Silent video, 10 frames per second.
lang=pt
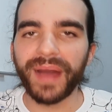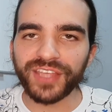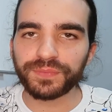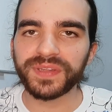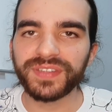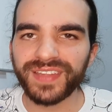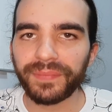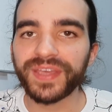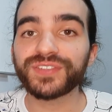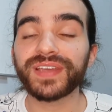mais
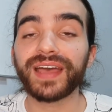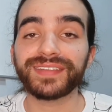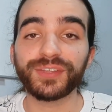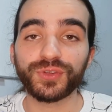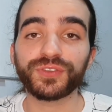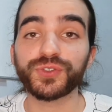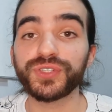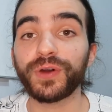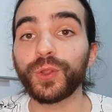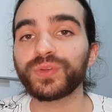precisamente as leituras que eu
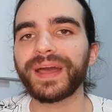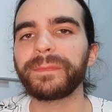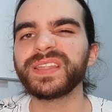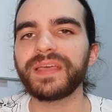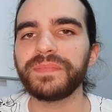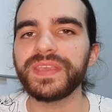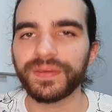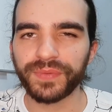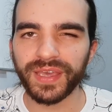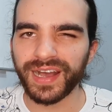tive ao longo da
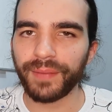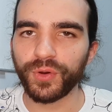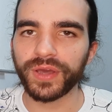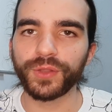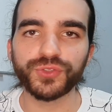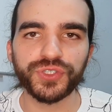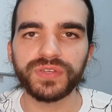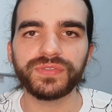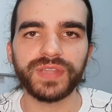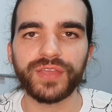pandemia, porque acabou que eu não
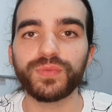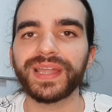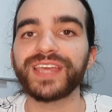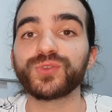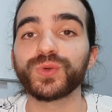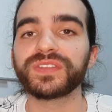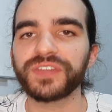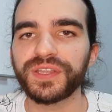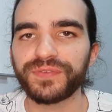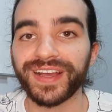tive nenhuma leitura
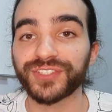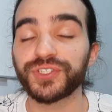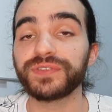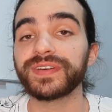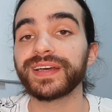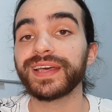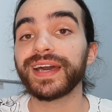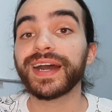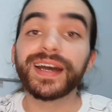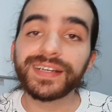significativa
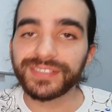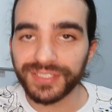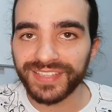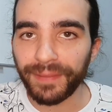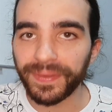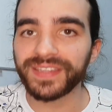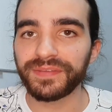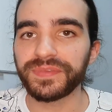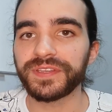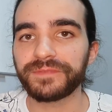antes da
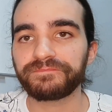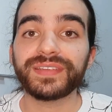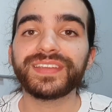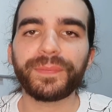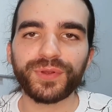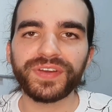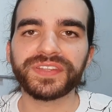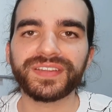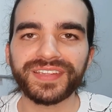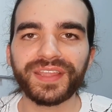pandemia. E
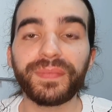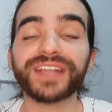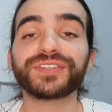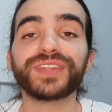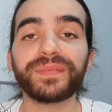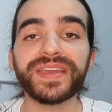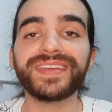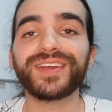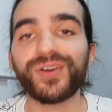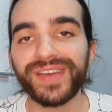aproveitando essa temática, eu também
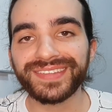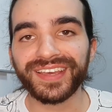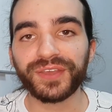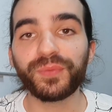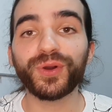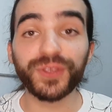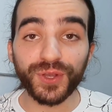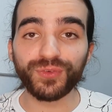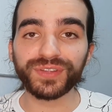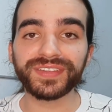queria começar aqui um
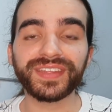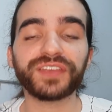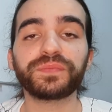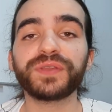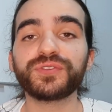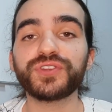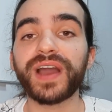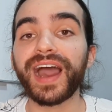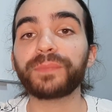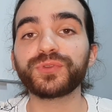pouquinho com vocês a respeito
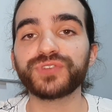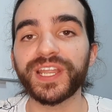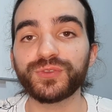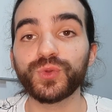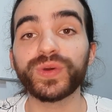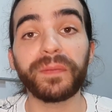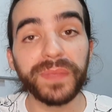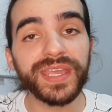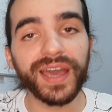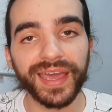de hábitos de leitura,
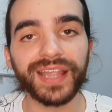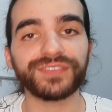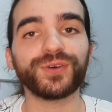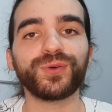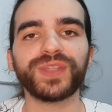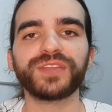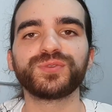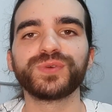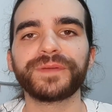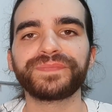minha relação com
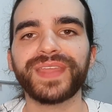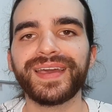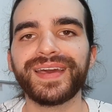leitura.